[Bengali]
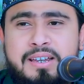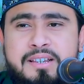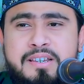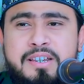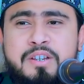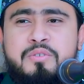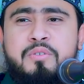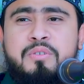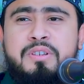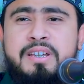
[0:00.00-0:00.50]

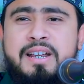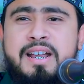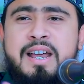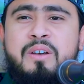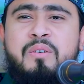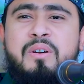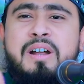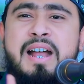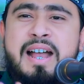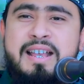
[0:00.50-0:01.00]
যে যদি
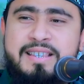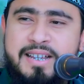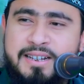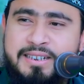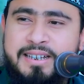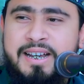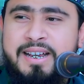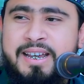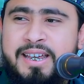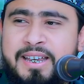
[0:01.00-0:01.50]
কারো কাজা
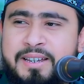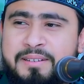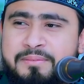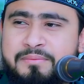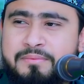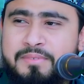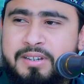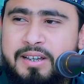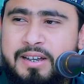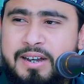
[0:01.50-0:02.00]
থাকে
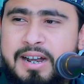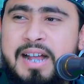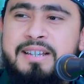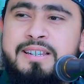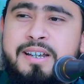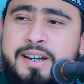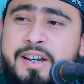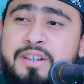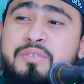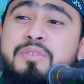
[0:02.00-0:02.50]

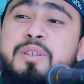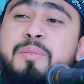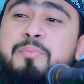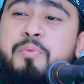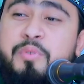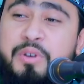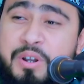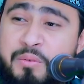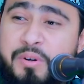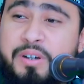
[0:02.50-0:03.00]
কাজাটা যদি
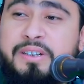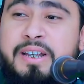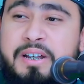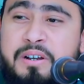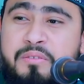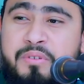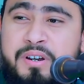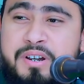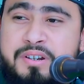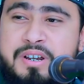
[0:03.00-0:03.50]
পরেও
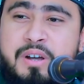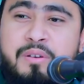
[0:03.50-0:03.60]
আদায় করে